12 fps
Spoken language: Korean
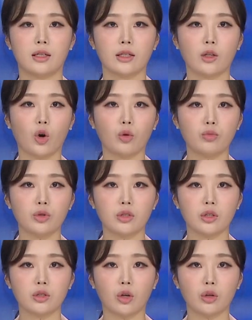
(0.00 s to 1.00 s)

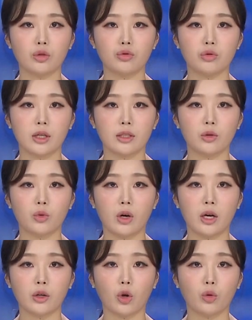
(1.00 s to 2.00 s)
경북선 전
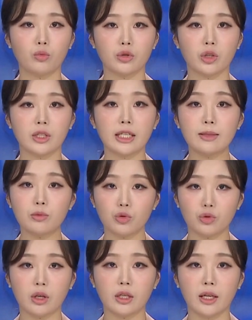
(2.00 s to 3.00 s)
구간과 경부선 일부
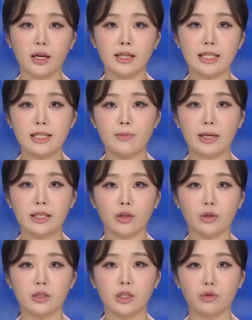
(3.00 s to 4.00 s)
구간의 일반
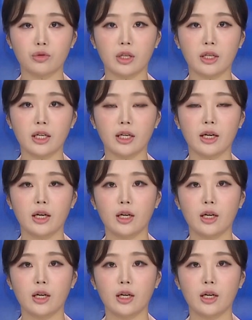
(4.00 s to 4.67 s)
열차 운행이